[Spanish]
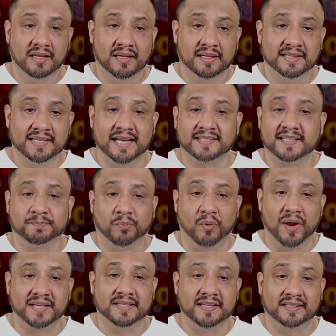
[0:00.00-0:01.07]
Días
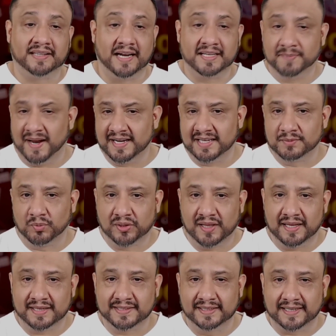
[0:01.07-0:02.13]
después y tras varias
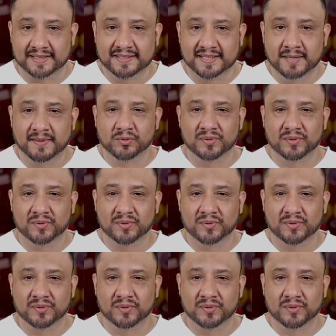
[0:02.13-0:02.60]
búsquedas intensivas